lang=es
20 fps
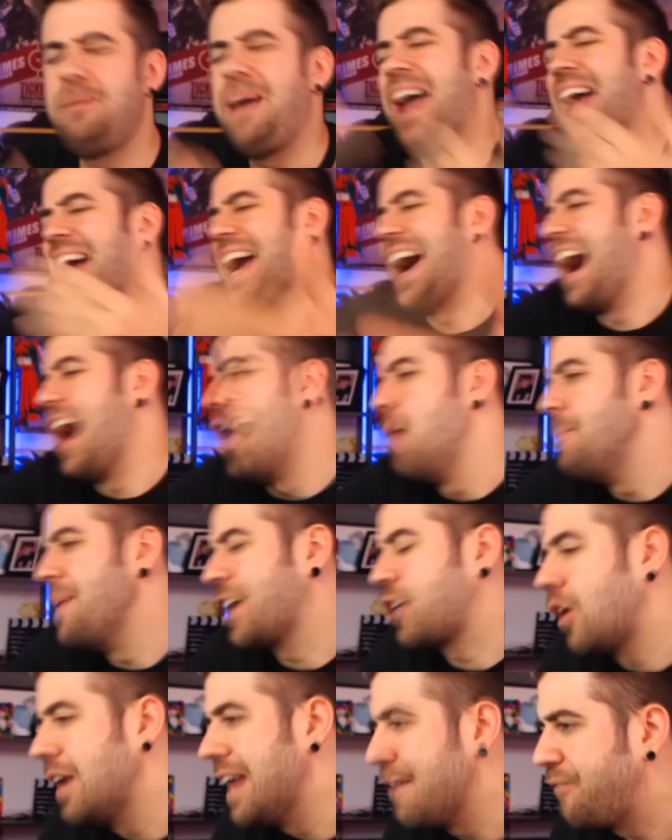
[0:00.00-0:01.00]
Venga,
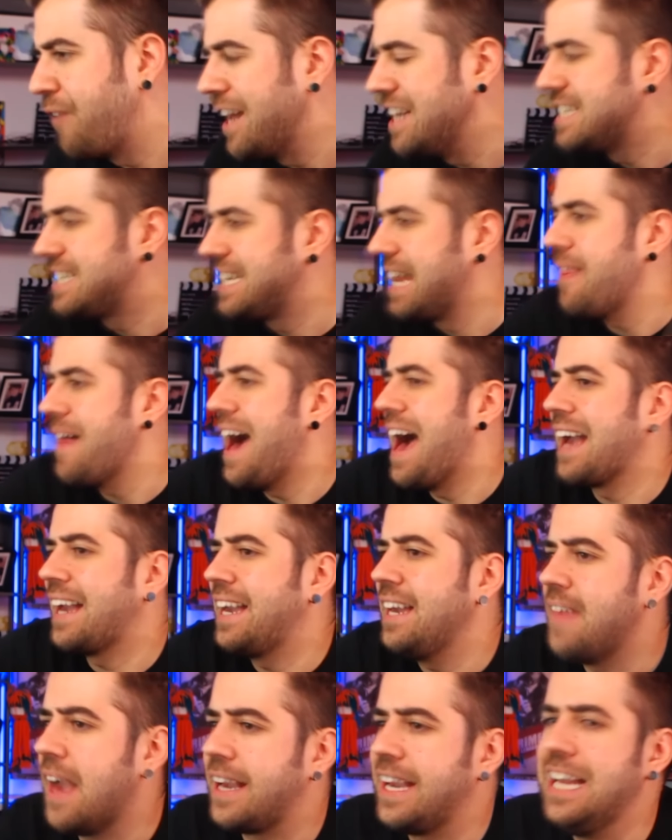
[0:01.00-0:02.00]
hombre, con la falsedad
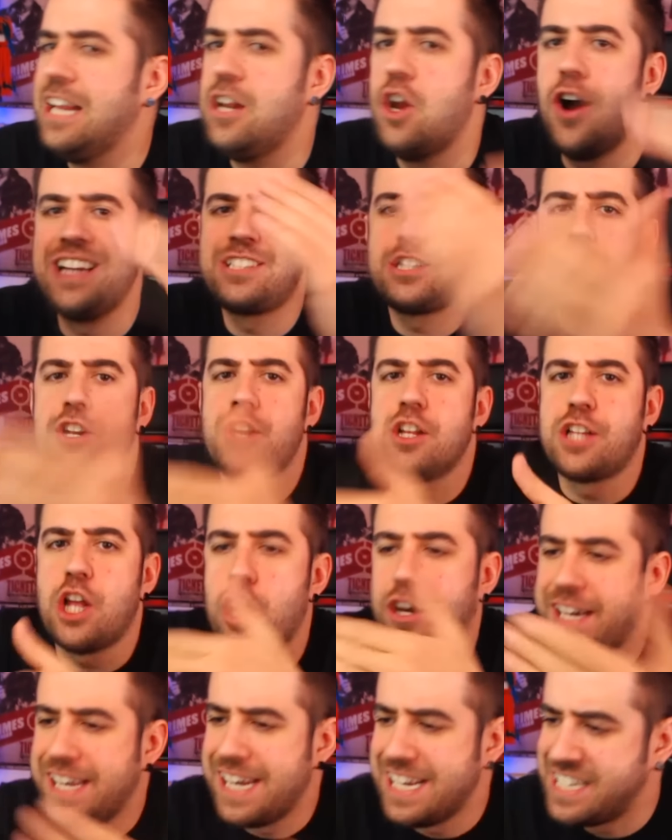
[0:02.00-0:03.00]
aquí de Kilo, esto no te
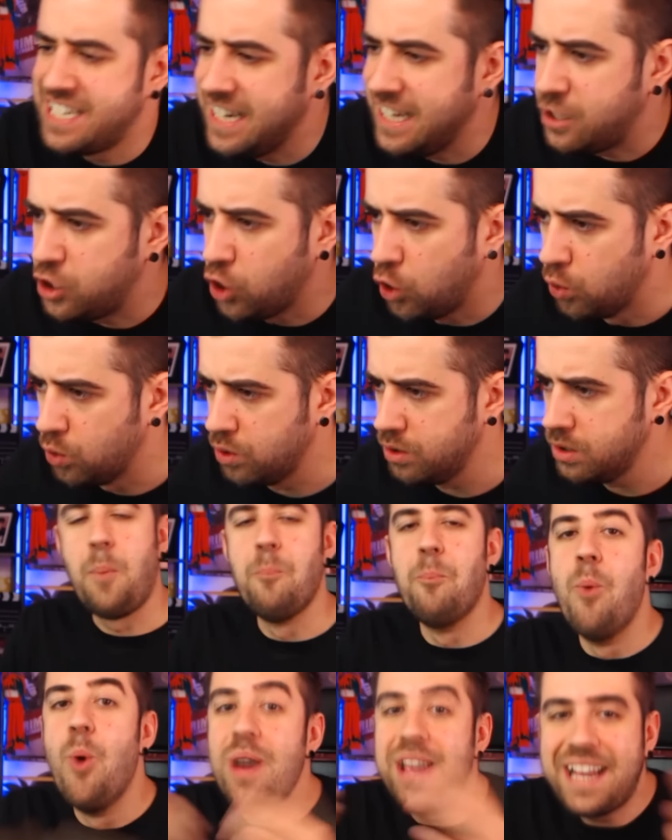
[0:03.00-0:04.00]
lo crees ni tú.
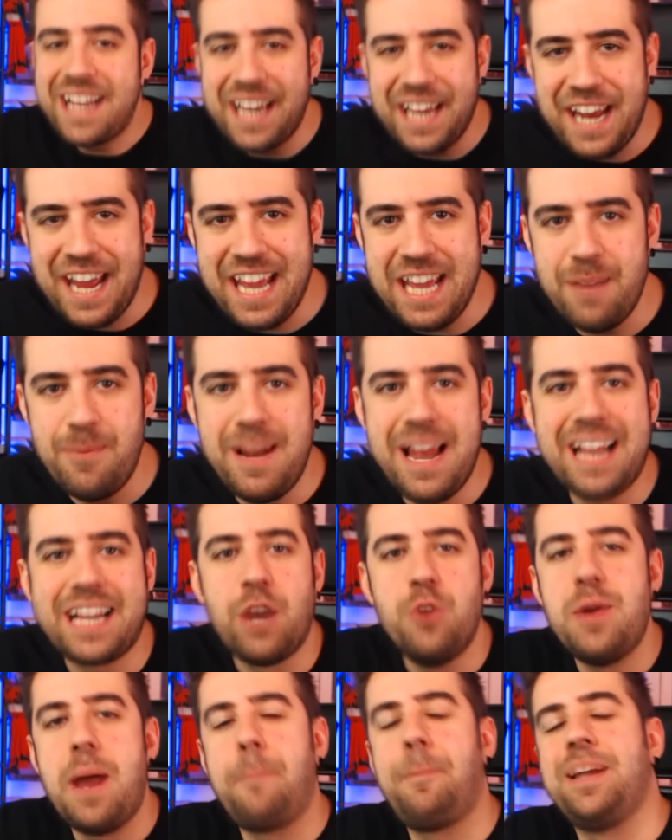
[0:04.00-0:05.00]
Muy creíble que
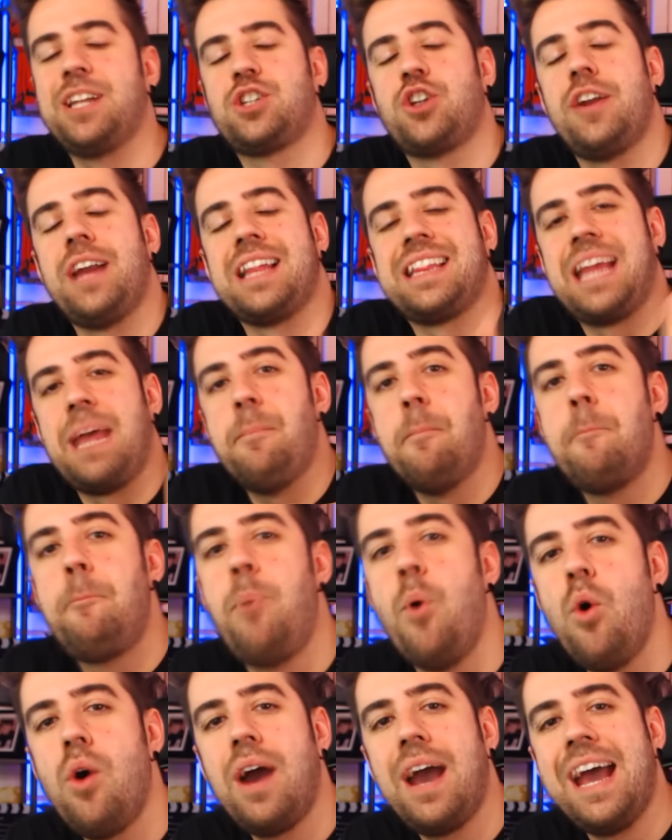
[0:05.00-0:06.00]
una persona te
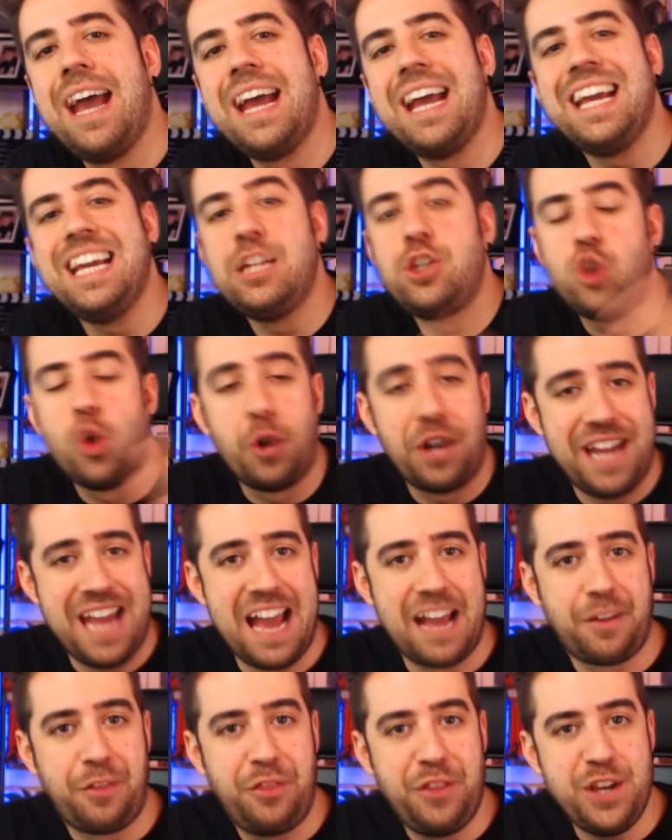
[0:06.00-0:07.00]
empuje y tu
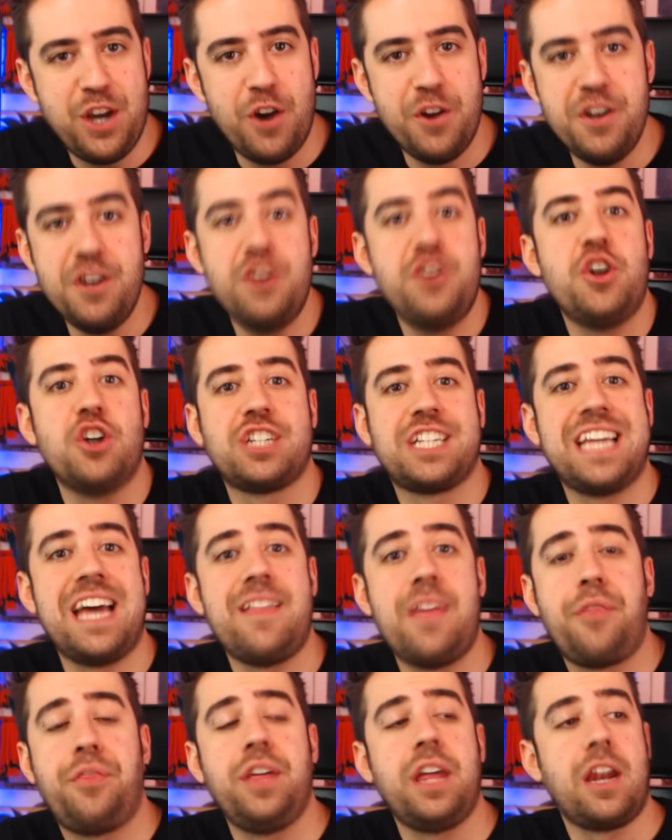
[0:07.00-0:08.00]
reacción no sea
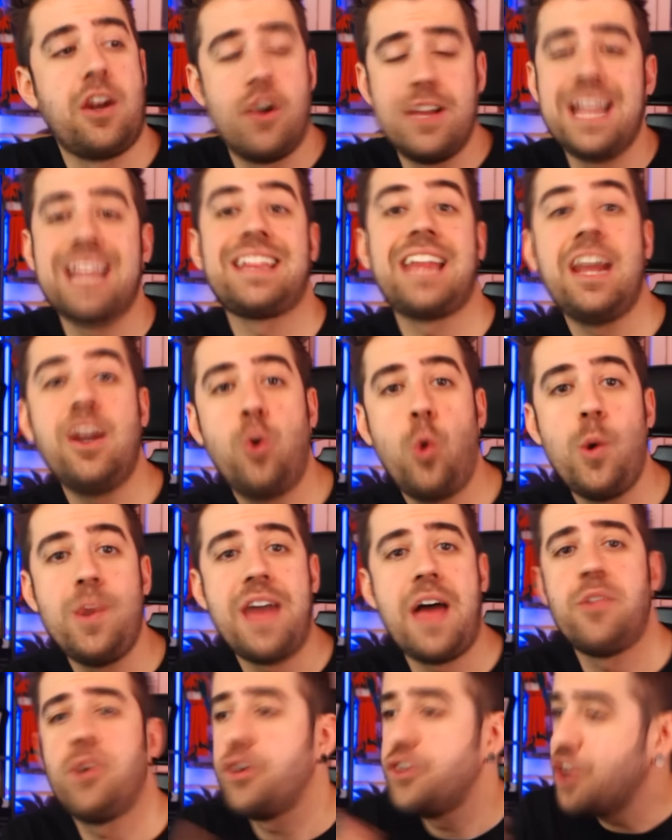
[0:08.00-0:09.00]
decirlo, oye, ten
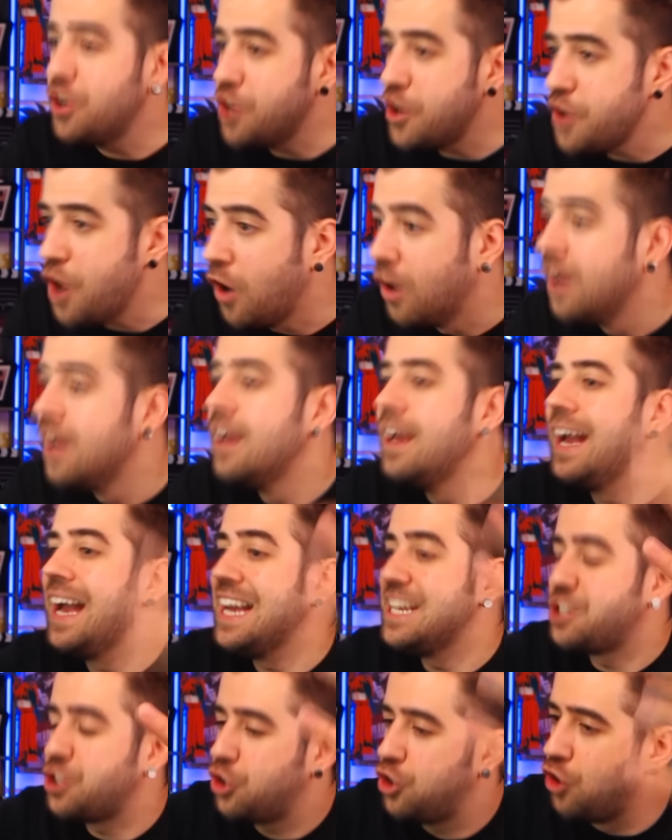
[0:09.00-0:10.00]
cuidado. No, no, no,
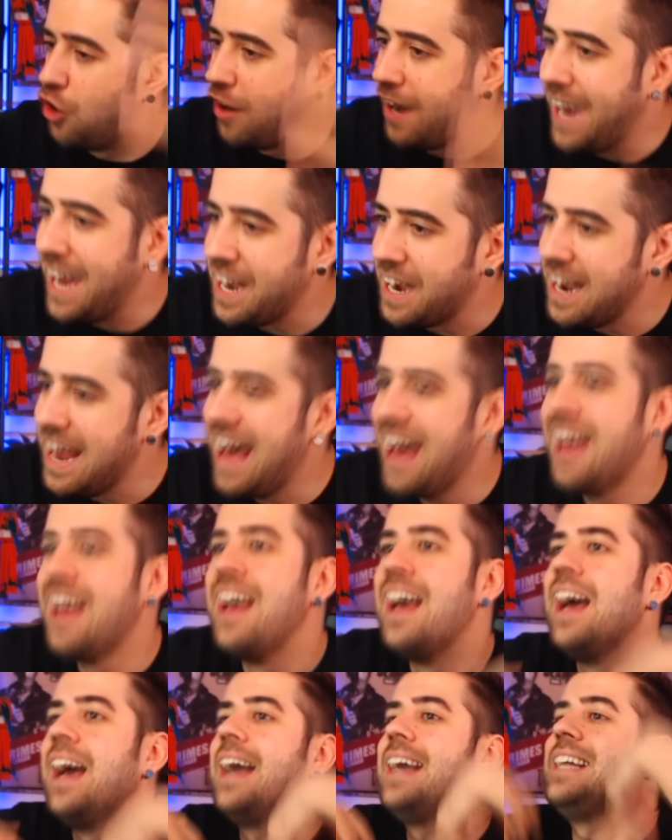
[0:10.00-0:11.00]
es cogerla
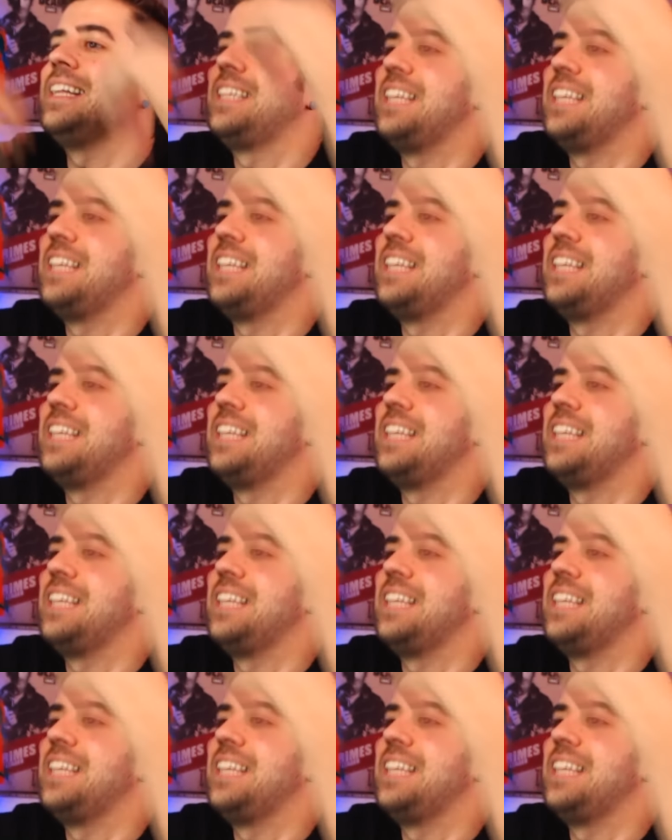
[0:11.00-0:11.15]
y